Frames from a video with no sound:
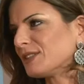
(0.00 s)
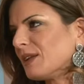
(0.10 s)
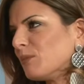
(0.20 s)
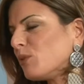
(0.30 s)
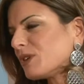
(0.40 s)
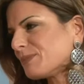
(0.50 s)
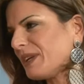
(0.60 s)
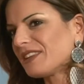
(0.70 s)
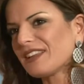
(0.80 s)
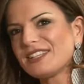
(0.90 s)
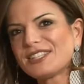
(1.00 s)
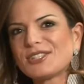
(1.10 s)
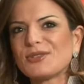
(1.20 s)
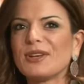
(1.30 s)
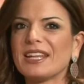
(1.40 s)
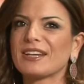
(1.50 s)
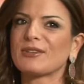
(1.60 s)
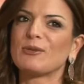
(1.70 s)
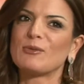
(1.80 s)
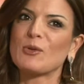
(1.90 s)
Book Bookspint Edizioni che
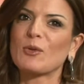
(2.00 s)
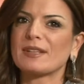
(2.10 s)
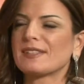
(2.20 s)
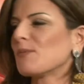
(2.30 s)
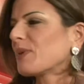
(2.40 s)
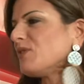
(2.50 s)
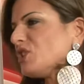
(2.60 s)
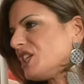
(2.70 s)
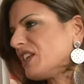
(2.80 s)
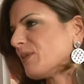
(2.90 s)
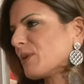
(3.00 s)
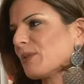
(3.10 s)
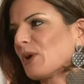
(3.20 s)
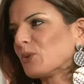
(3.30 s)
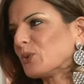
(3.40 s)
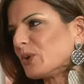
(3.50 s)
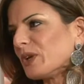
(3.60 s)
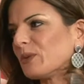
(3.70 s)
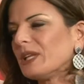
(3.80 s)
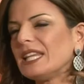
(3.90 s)
comunque è sempre vicina ai propri
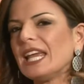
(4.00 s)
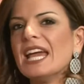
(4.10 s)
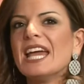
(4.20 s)
autori, quindi